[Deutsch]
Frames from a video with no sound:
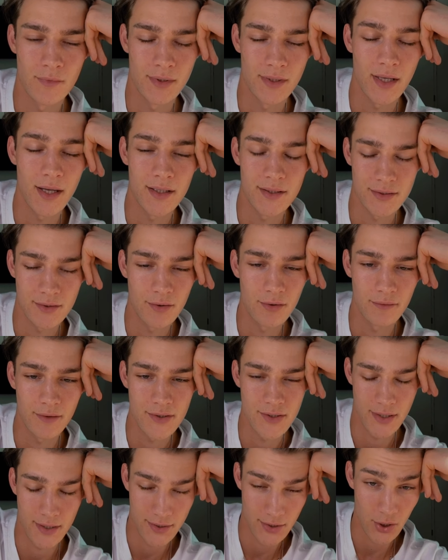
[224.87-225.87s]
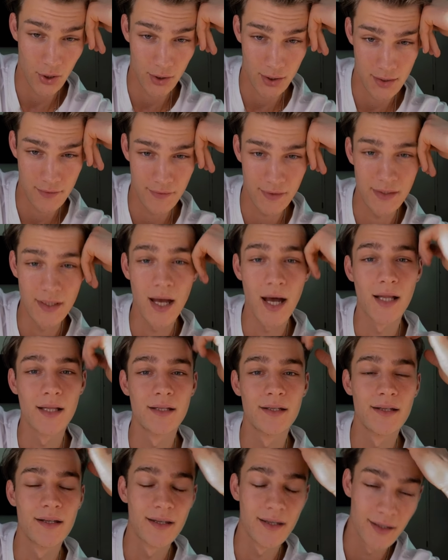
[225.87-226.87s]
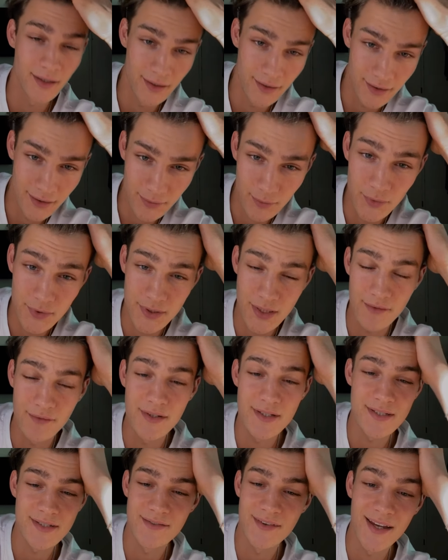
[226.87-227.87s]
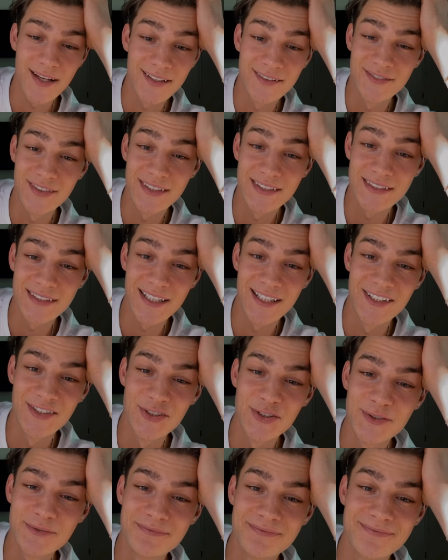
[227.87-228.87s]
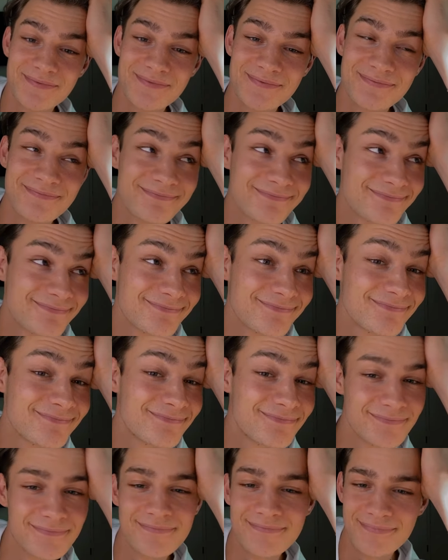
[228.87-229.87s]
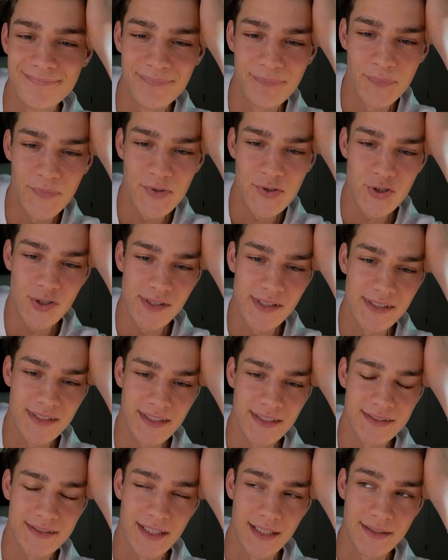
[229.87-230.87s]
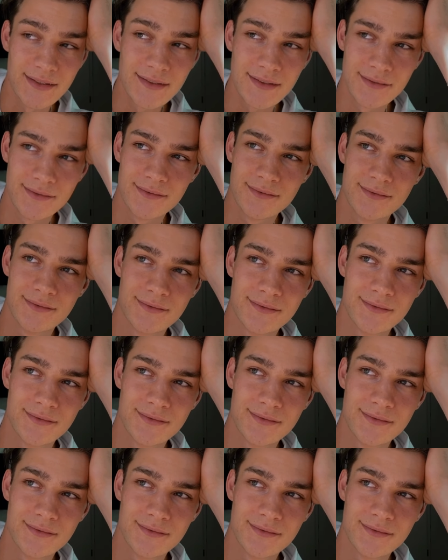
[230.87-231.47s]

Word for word: Ja, ich gucke wahrscheinlich auch das Finale. Ich muss ja wissen, wer gewinnt, hallo? Schon interessant.